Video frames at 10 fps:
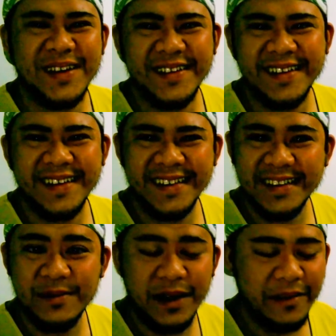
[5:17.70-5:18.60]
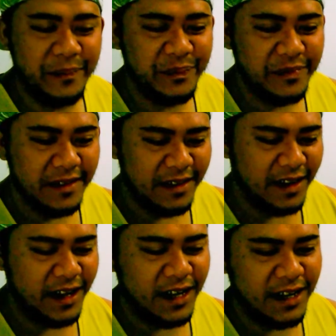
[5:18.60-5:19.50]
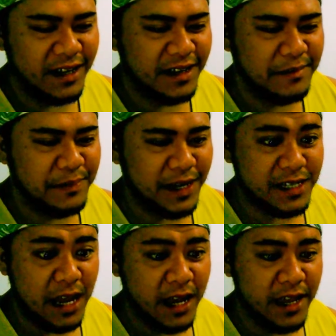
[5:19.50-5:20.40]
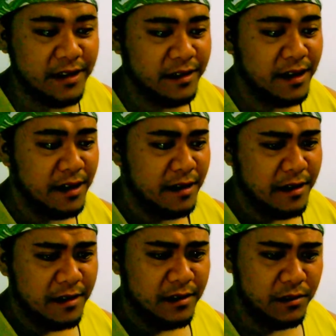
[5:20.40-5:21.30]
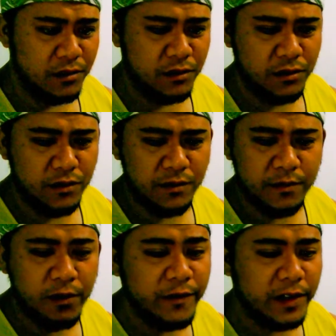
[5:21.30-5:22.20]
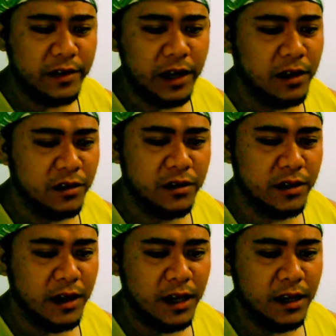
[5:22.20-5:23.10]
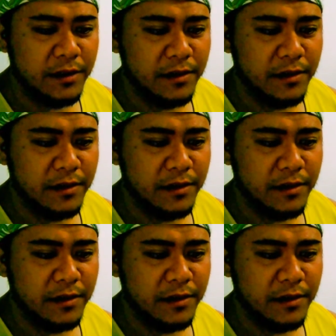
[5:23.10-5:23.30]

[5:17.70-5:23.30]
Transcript: Pero, di ba, uh, para sa akin, yung movie trailer niya